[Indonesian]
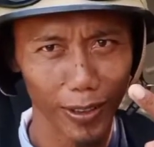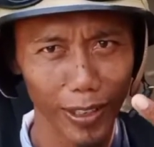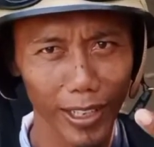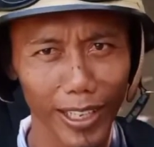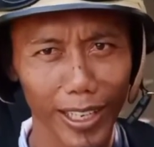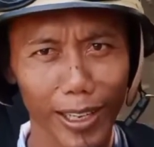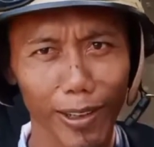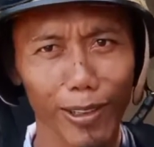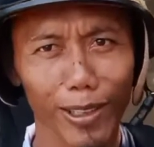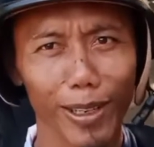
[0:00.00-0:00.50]

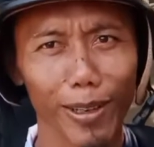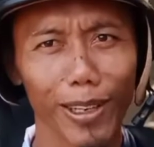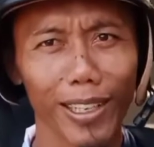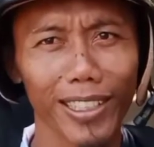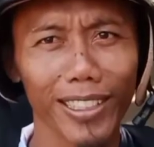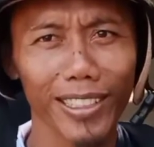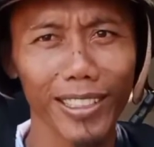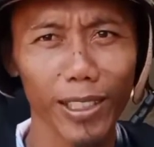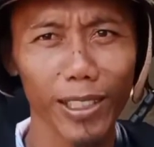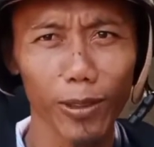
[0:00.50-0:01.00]
Oke eh,
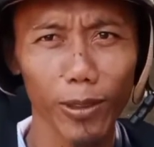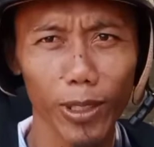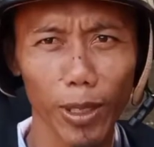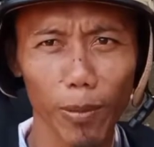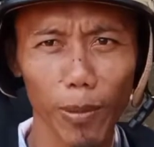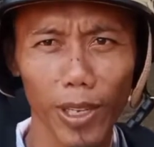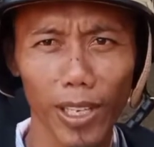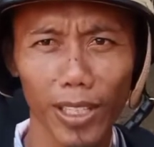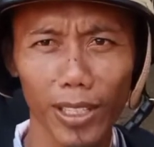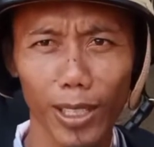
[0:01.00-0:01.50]
kawan-kawan, saya
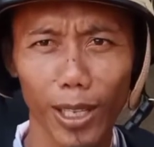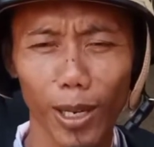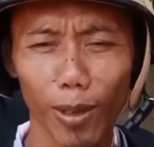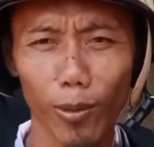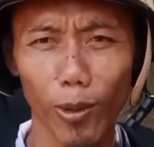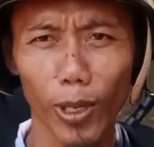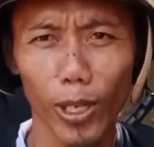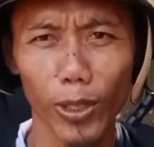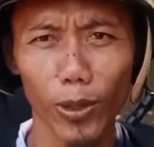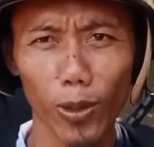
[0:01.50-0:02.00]
ucapkan
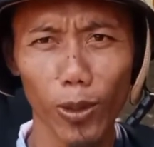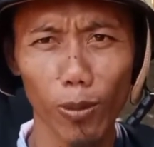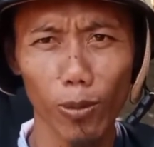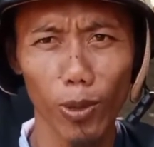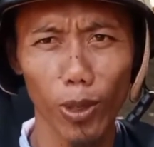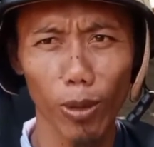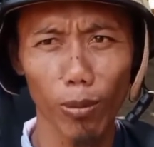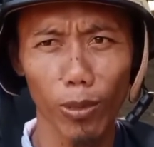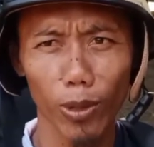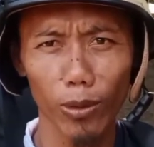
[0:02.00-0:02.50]
Assalamualaikum
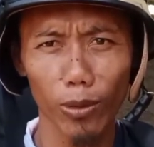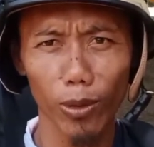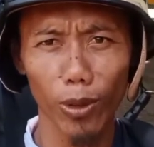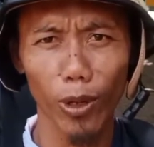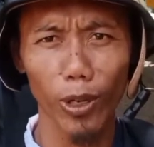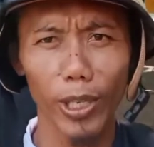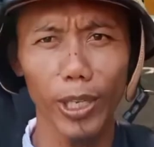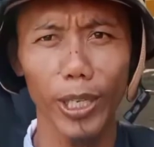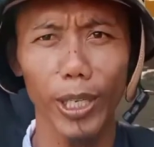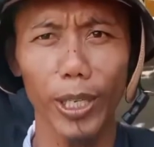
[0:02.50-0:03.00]

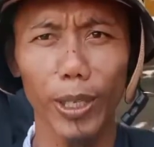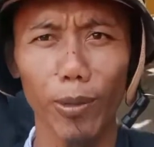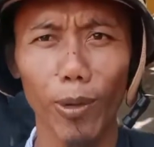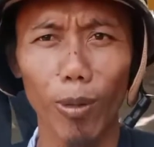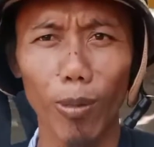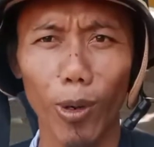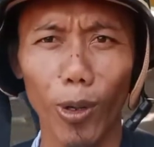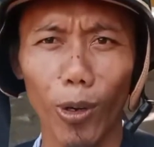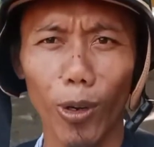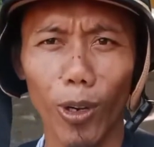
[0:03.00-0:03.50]
warahmatullahi
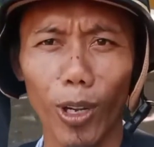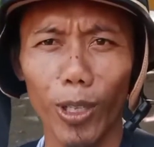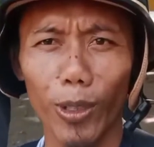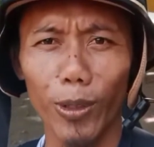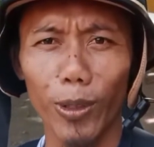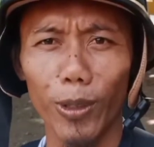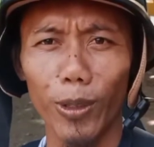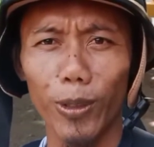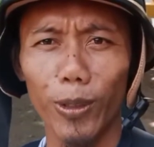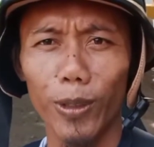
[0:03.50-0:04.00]

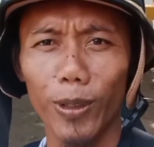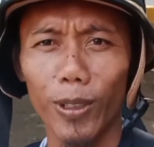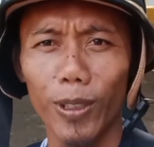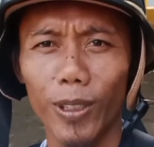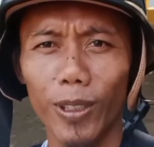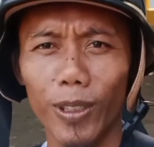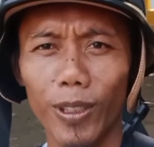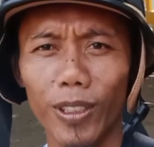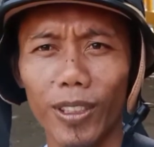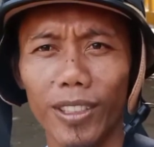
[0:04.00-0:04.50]
wabarakatuh
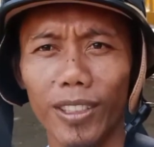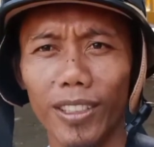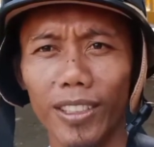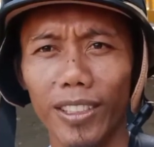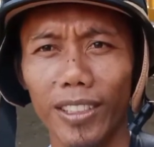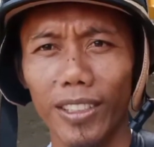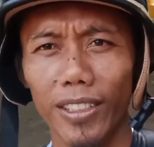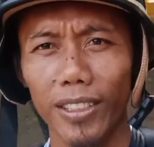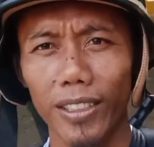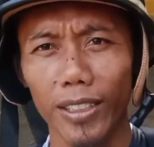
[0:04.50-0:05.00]

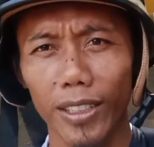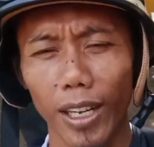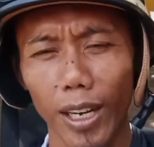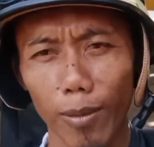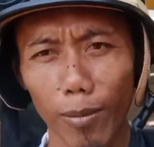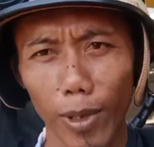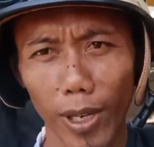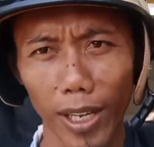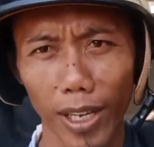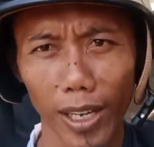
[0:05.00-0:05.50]

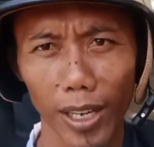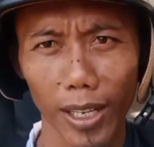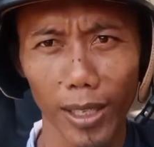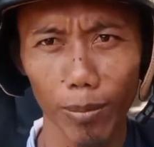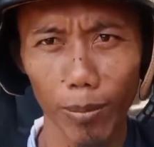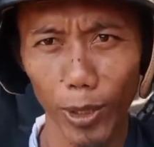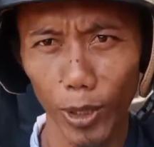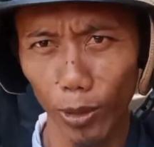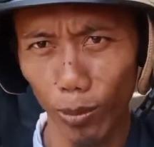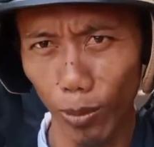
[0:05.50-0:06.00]

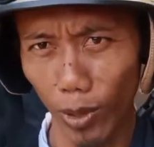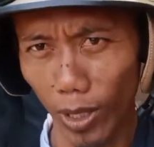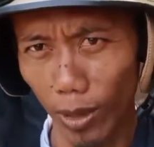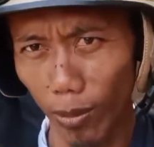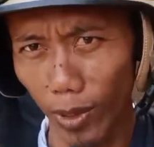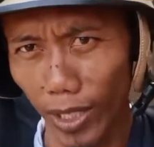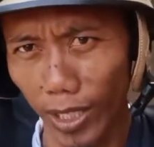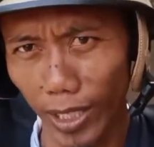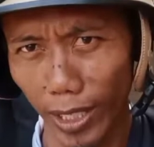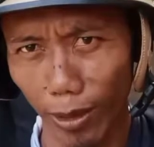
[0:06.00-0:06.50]
Selamat berjumpa
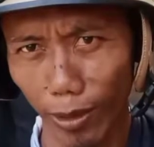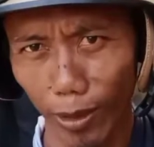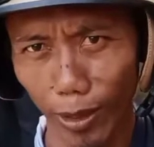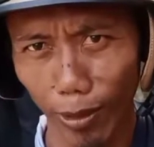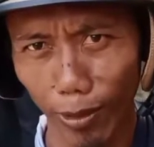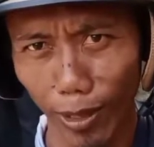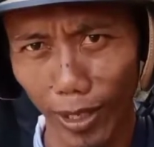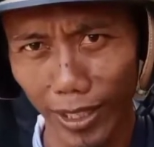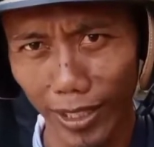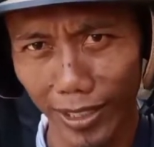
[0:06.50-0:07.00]
kembali
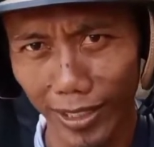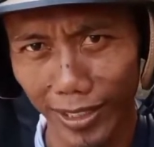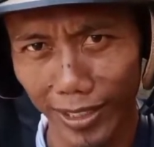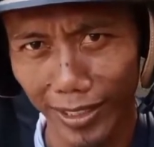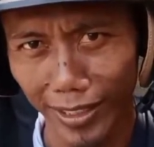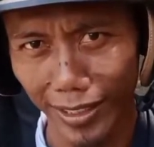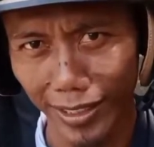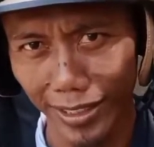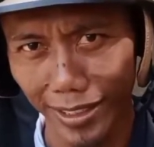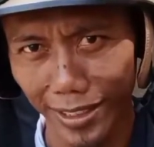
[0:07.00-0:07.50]
kawan-kawan
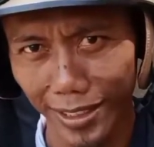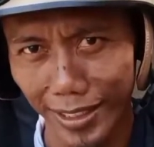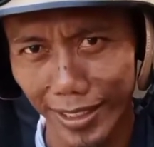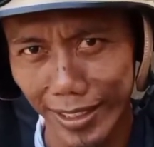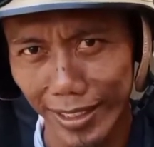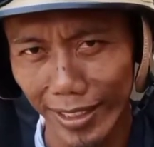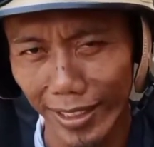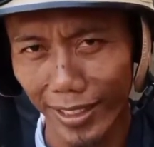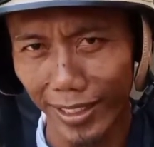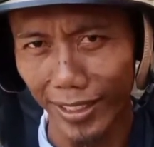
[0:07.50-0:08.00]

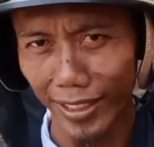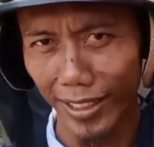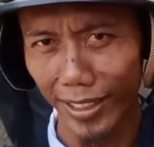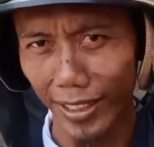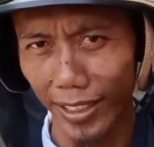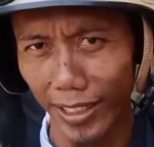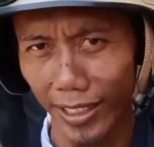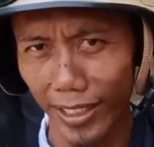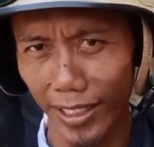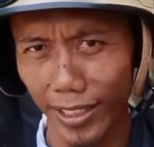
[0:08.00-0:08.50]

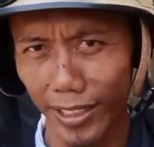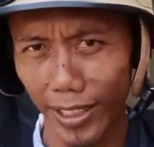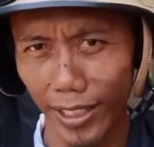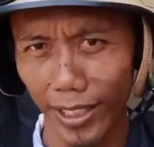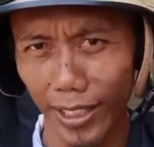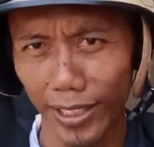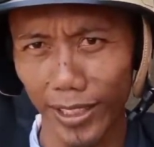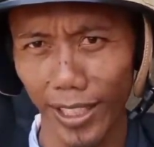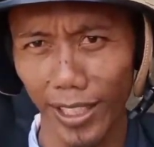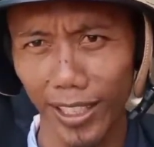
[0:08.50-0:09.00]
Di
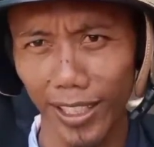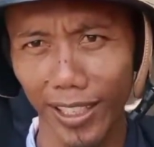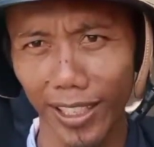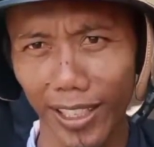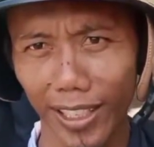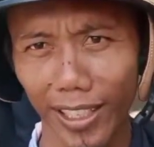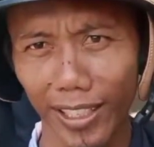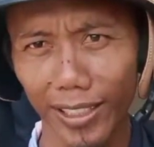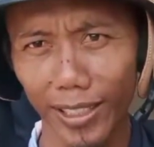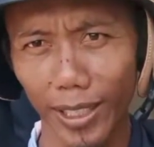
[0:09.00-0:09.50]
channel saya
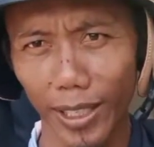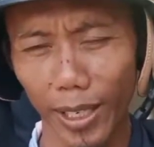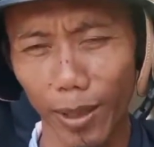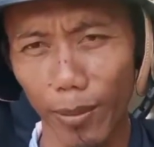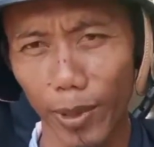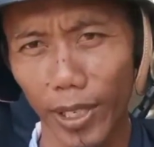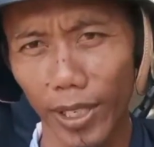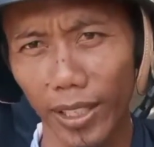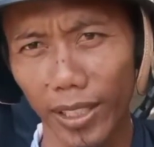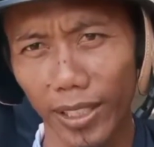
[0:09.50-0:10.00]
ya,
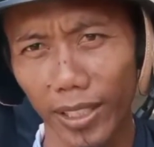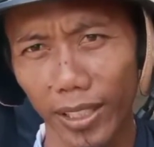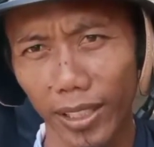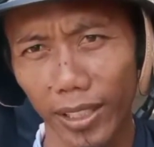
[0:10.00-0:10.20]
CGB